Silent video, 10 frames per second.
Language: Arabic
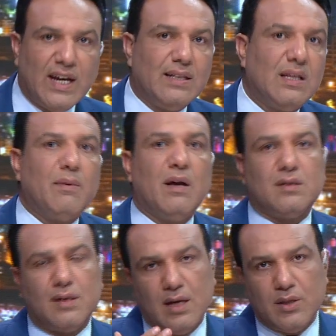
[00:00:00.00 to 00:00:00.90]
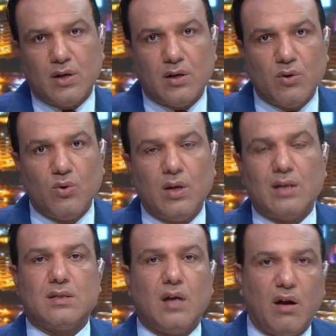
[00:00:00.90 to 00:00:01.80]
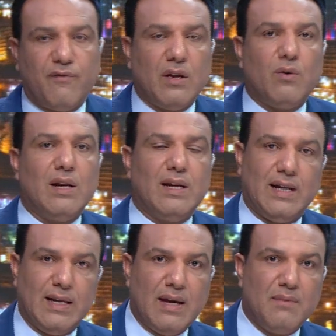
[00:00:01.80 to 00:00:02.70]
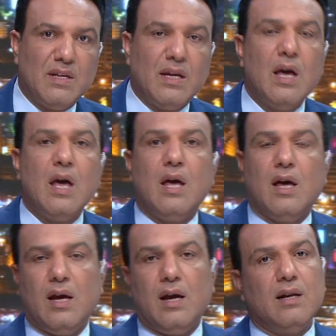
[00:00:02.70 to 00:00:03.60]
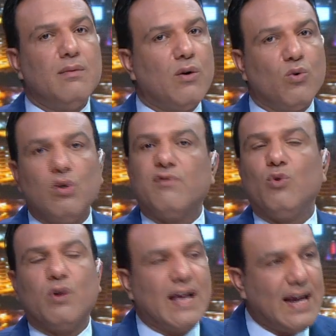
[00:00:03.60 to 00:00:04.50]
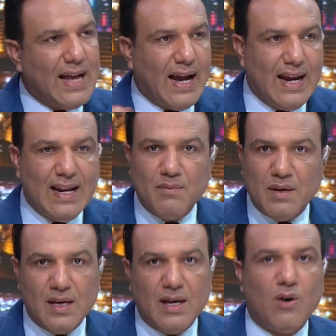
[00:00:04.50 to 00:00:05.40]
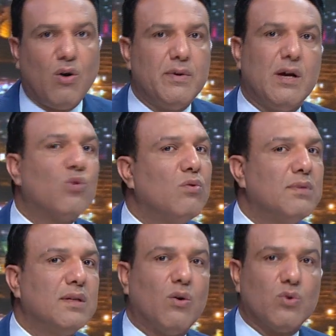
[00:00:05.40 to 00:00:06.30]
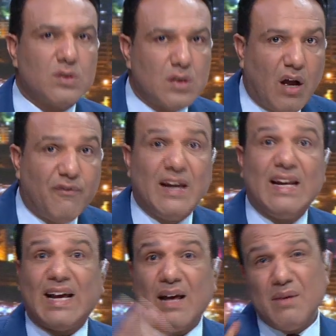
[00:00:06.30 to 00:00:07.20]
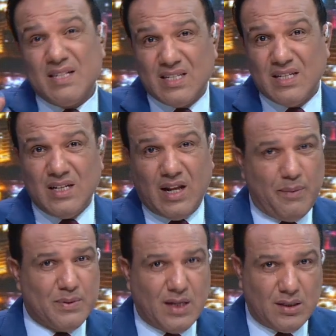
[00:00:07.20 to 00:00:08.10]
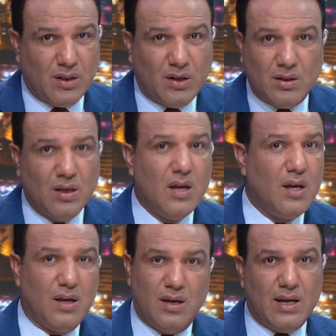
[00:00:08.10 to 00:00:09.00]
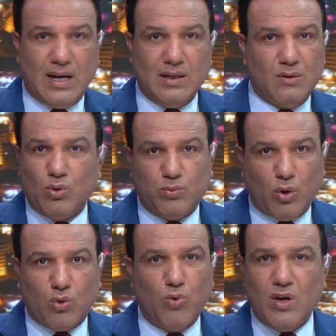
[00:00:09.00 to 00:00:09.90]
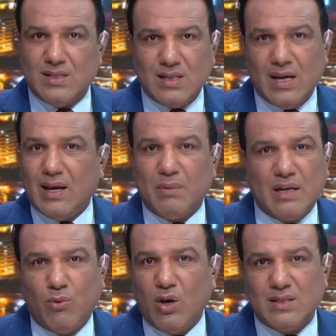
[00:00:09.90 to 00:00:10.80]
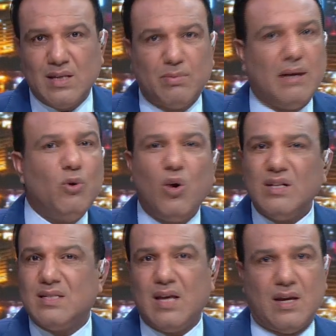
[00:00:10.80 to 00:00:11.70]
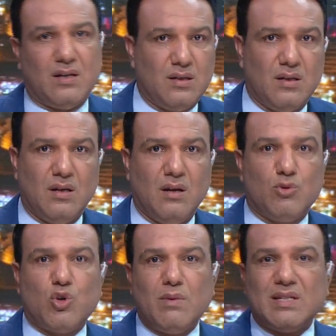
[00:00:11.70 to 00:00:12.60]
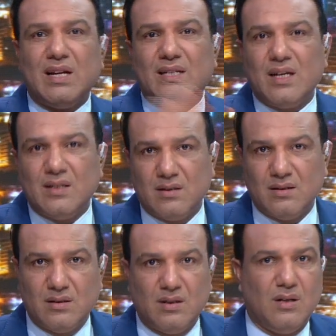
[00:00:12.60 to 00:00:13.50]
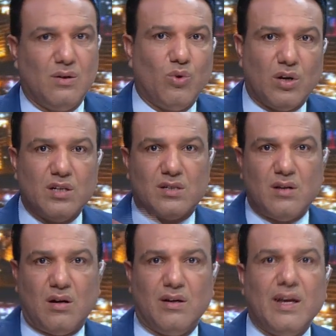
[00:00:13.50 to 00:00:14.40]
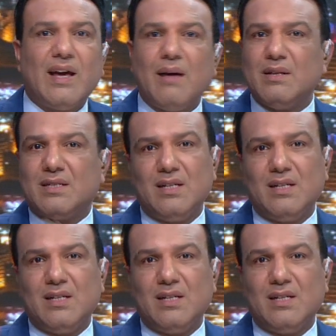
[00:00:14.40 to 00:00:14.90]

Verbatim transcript: عندما يصل هذا الرجل الصحفي والاعلامي آه، اللي موجود في وكاله عالميه وبيقوم بدوره الصحفي الى خمس سنين حبس احتياطي يعني انتوا بتحكموها ازاي؟ يعني بتجيبوها ازاي؟ بتعملوها ازاي؟ مش هم سنتين وخلصنا ايه خمس